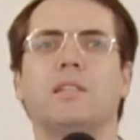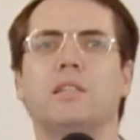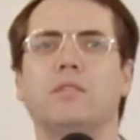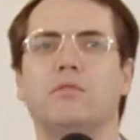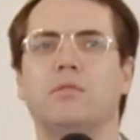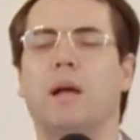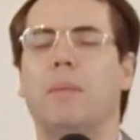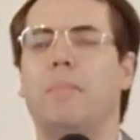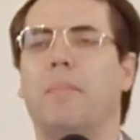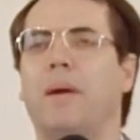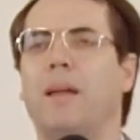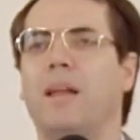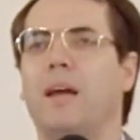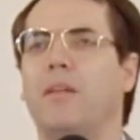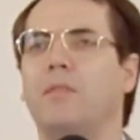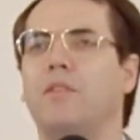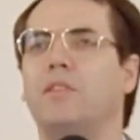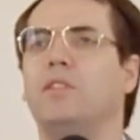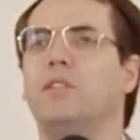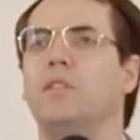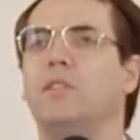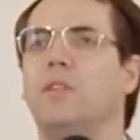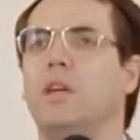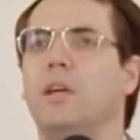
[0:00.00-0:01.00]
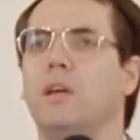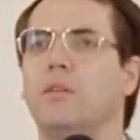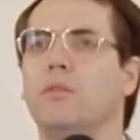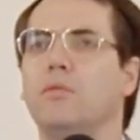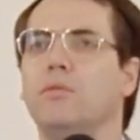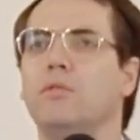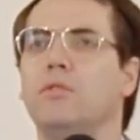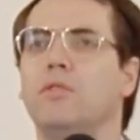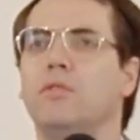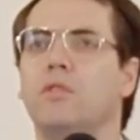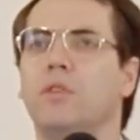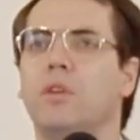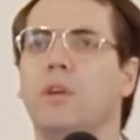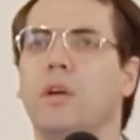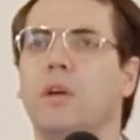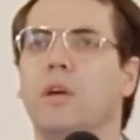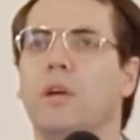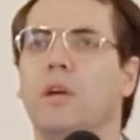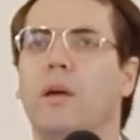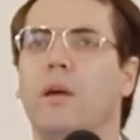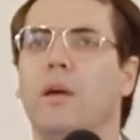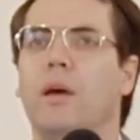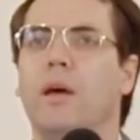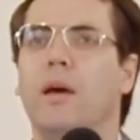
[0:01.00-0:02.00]
na palavra de Deus,
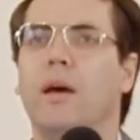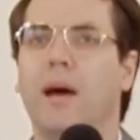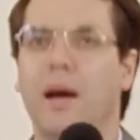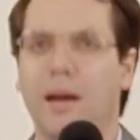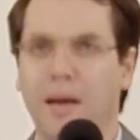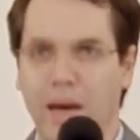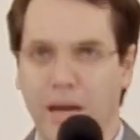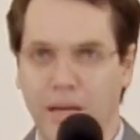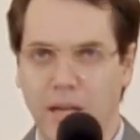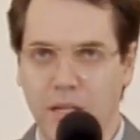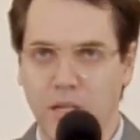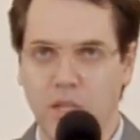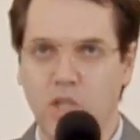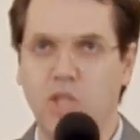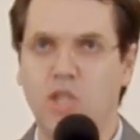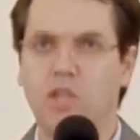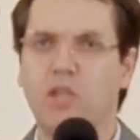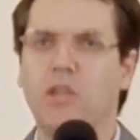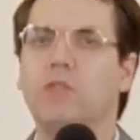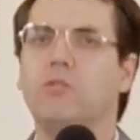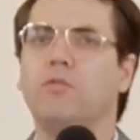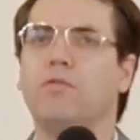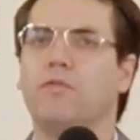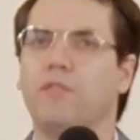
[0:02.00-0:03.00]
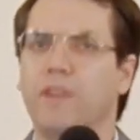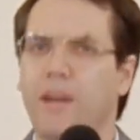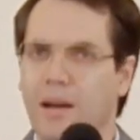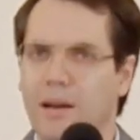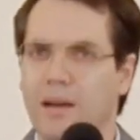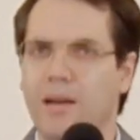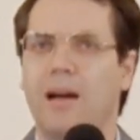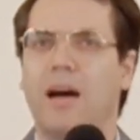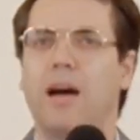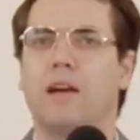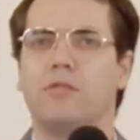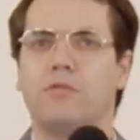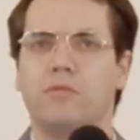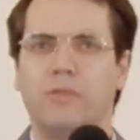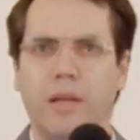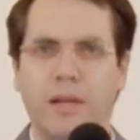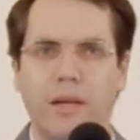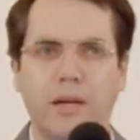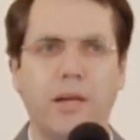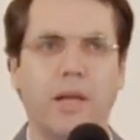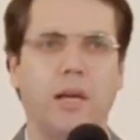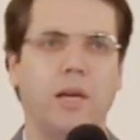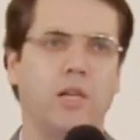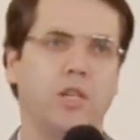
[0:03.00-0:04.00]
é a garantia do fracasso da
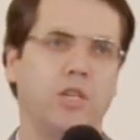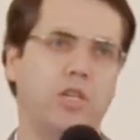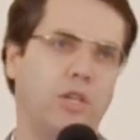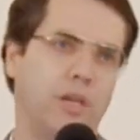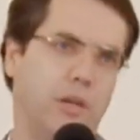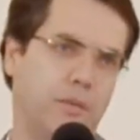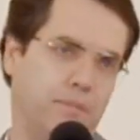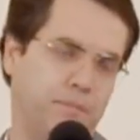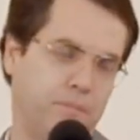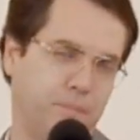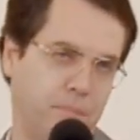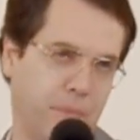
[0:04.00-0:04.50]
igreja.